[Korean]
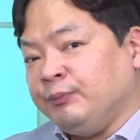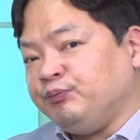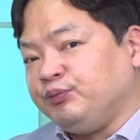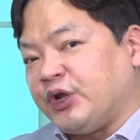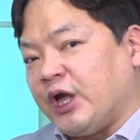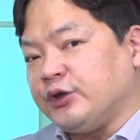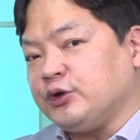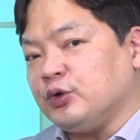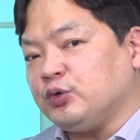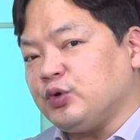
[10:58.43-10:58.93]

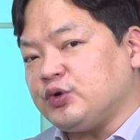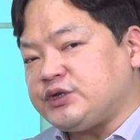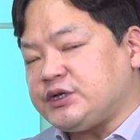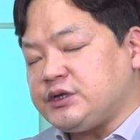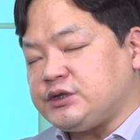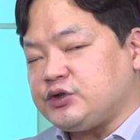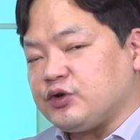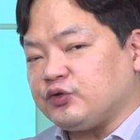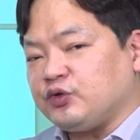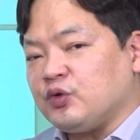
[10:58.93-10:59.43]
내년도
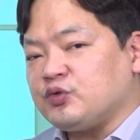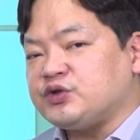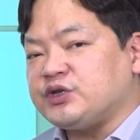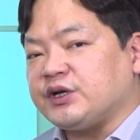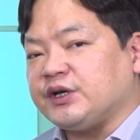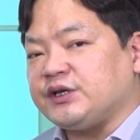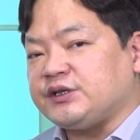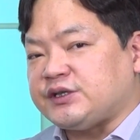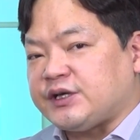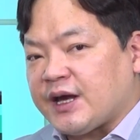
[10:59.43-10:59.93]
실적
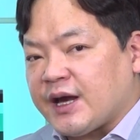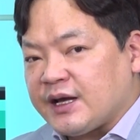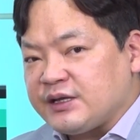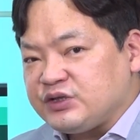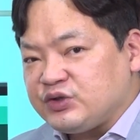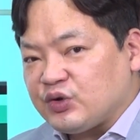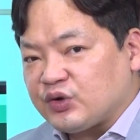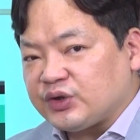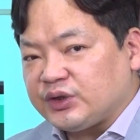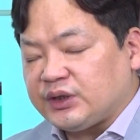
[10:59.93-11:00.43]
성장이
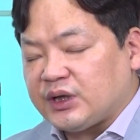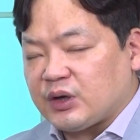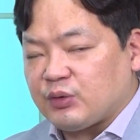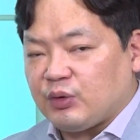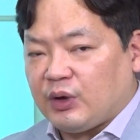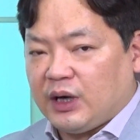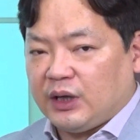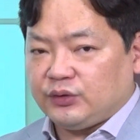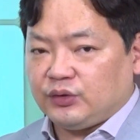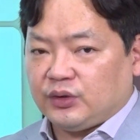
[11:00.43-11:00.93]
제한적이라고
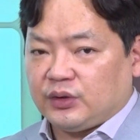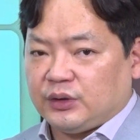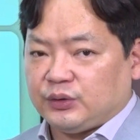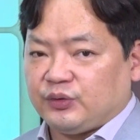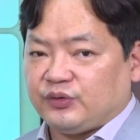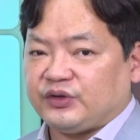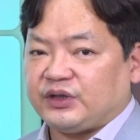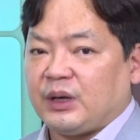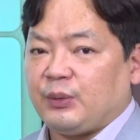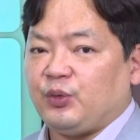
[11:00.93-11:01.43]

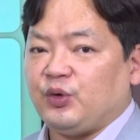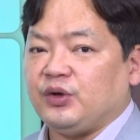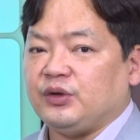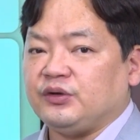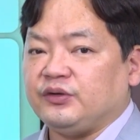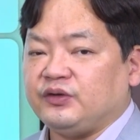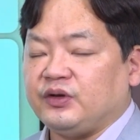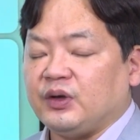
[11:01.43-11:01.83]
하더라도 싸 보이는